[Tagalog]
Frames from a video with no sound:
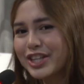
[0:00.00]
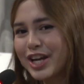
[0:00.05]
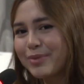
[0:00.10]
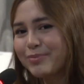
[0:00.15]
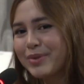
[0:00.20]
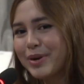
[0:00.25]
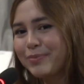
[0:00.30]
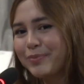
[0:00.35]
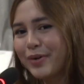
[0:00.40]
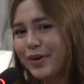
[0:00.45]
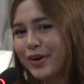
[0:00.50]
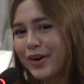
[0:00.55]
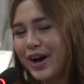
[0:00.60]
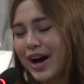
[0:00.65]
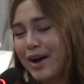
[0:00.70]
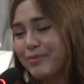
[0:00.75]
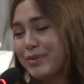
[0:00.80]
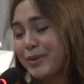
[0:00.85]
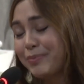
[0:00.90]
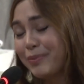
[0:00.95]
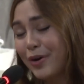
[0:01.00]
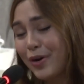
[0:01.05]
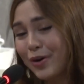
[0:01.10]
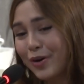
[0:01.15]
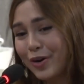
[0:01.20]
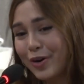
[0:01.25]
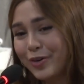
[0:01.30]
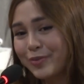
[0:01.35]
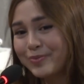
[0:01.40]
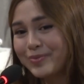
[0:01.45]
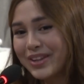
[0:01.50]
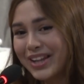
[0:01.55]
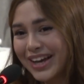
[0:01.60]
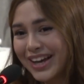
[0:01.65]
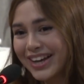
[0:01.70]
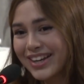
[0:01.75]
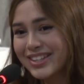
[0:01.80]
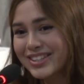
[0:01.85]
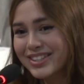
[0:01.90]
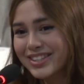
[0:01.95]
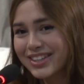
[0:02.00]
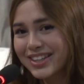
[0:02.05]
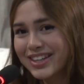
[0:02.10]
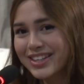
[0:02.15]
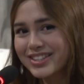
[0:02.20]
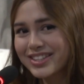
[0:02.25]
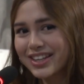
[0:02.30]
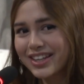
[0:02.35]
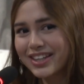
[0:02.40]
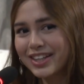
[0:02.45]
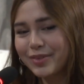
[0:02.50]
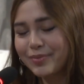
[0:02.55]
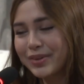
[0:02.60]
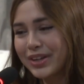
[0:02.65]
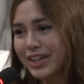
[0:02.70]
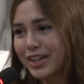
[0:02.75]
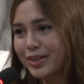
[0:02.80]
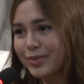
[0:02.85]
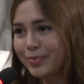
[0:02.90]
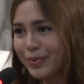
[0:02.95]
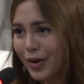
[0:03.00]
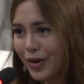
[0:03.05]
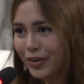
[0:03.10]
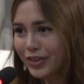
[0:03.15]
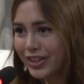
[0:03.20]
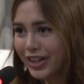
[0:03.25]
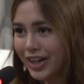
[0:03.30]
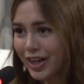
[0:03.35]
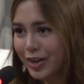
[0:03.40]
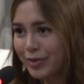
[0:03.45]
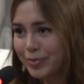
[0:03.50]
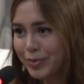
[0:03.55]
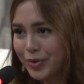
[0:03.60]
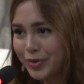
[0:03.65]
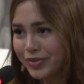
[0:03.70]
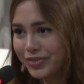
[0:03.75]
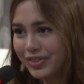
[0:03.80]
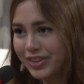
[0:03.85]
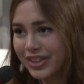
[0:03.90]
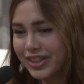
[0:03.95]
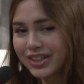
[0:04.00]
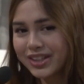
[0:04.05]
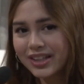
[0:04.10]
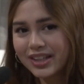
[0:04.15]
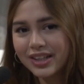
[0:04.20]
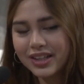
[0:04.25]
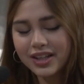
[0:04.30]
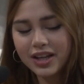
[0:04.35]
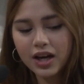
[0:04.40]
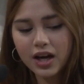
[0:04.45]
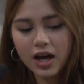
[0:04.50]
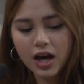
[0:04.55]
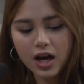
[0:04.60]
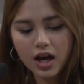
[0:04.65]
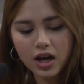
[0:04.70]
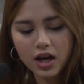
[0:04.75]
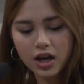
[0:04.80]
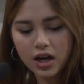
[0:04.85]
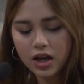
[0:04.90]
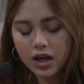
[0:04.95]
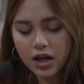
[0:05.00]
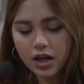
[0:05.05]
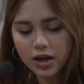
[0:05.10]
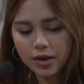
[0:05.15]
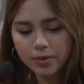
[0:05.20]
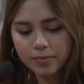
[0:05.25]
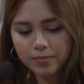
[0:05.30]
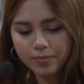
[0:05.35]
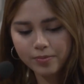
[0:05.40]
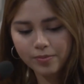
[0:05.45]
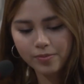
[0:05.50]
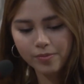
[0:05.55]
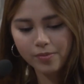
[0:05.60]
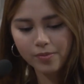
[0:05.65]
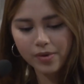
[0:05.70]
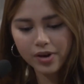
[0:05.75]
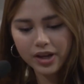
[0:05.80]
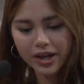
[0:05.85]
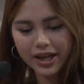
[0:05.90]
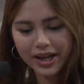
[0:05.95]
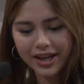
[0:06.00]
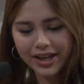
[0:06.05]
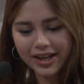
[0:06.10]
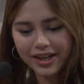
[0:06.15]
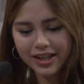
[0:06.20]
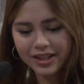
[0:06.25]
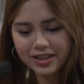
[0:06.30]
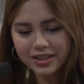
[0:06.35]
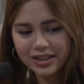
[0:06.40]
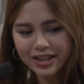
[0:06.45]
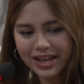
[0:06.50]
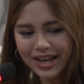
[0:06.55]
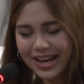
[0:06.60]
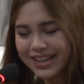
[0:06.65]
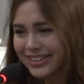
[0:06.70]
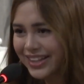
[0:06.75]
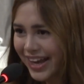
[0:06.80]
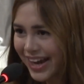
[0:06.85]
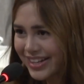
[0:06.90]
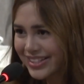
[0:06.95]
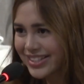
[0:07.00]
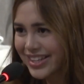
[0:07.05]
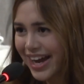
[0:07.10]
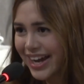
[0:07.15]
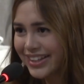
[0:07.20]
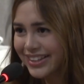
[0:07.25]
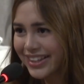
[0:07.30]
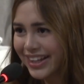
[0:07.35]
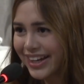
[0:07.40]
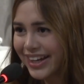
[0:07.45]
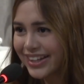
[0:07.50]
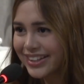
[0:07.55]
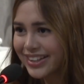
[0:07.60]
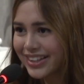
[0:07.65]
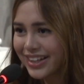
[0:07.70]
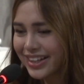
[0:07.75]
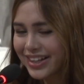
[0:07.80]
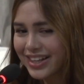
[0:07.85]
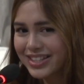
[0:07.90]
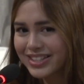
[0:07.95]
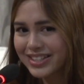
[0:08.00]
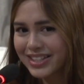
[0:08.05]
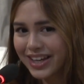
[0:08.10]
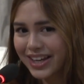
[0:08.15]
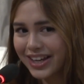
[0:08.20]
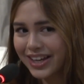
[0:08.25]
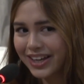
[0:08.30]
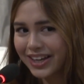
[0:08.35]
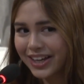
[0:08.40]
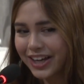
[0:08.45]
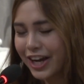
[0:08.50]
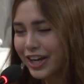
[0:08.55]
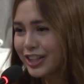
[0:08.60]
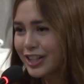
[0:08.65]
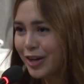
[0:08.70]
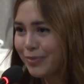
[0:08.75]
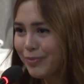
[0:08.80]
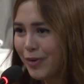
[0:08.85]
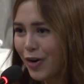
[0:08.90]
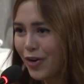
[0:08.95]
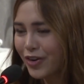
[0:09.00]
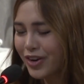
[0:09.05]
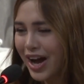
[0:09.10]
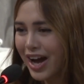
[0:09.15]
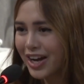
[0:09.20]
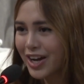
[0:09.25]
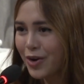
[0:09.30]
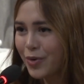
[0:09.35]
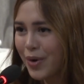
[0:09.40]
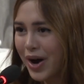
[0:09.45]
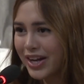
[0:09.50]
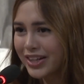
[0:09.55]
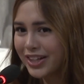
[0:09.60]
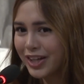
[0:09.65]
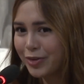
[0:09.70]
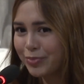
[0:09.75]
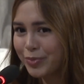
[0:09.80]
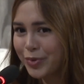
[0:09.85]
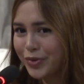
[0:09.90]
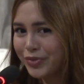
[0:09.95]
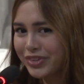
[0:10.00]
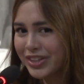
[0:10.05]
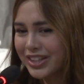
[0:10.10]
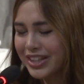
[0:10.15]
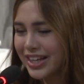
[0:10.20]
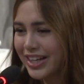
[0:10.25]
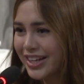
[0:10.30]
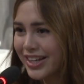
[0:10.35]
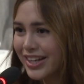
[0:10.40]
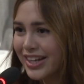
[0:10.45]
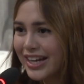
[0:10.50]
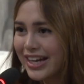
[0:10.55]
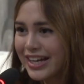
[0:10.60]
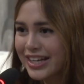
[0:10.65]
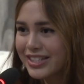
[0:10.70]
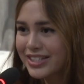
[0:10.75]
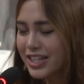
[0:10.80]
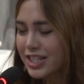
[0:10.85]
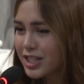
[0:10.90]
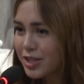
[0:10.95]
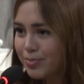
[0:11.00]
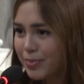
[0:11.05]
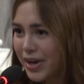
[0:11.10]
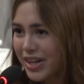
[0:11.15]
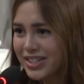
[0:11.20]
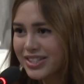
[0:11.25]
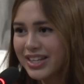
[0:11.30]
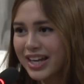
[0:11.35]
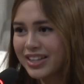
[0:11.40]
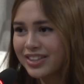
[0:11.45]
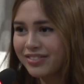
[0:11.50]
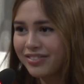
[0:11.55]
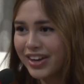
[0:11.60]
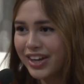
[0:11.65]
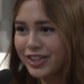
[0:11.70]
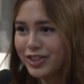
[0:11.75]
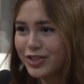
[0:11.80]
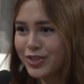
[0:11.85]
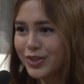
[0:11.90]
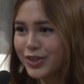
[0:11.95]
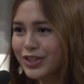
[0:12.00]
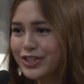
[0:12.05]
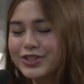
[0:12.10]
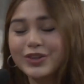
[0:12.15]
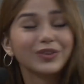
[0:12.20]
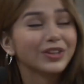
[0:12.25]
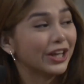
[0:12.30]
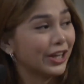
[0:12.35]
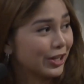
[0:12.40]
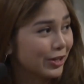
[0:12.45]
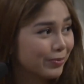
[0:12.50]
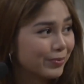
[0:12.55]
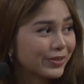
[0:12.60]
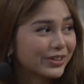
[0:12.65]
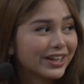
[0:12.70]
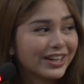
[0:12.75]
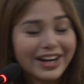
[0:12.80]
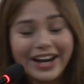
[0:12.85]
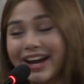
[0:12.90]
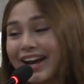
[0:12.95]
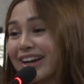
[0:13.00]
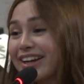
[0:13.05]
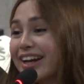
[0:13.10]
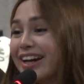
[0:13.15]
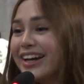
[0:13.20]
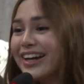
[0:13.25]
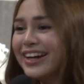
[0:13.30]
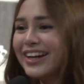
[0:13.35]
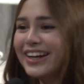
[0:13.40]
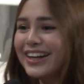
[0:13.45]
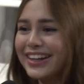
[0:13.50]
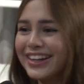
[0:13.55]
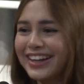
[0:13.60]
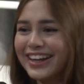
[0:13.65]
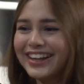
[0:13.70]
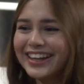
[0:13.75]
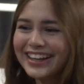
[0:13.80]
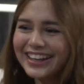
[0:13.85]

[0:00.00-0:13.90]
Siyempre po, happy po ako blessed kasi nabigyan po ako ng movie. Um, and excited kasi ngayon lang po ako gagawa ng movie na suspense adventure. So thank po direct. Diba?